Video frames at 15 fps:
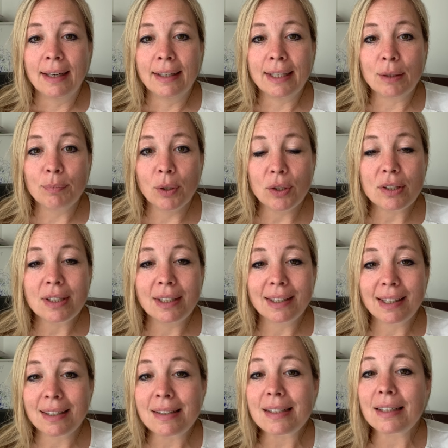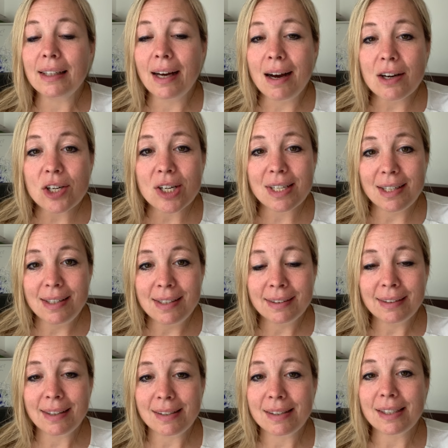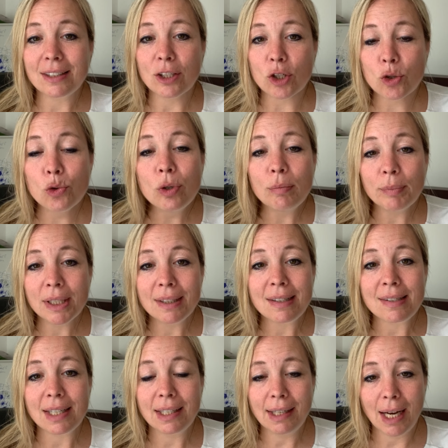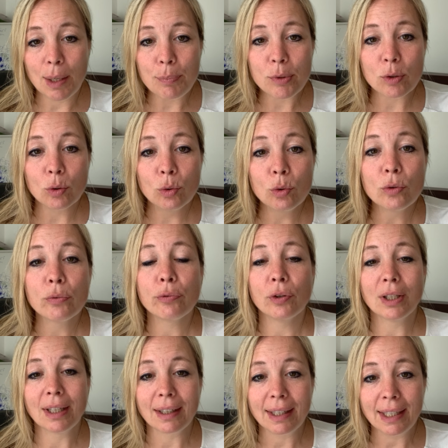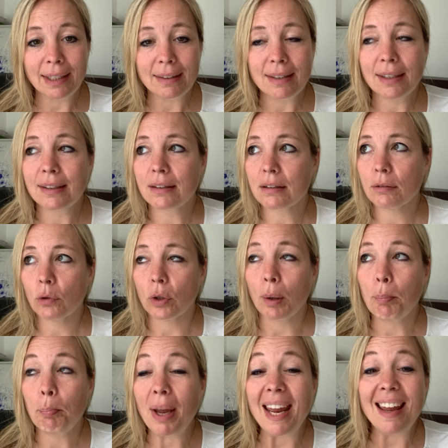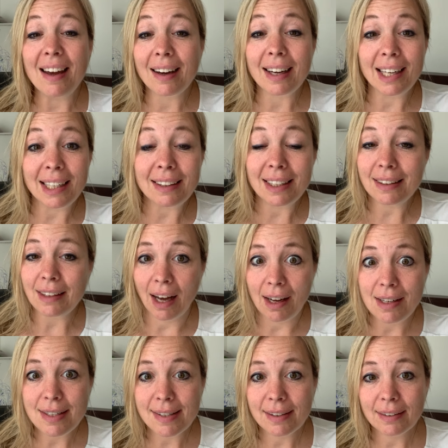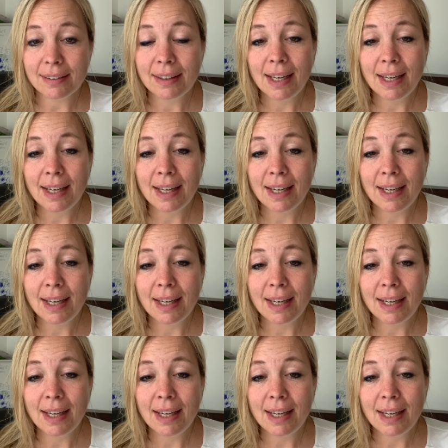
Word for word: Ich möchte hier ganz klarstellen, dass ich die Schulmedizin absolut für gerechtigt oder berechtigt halte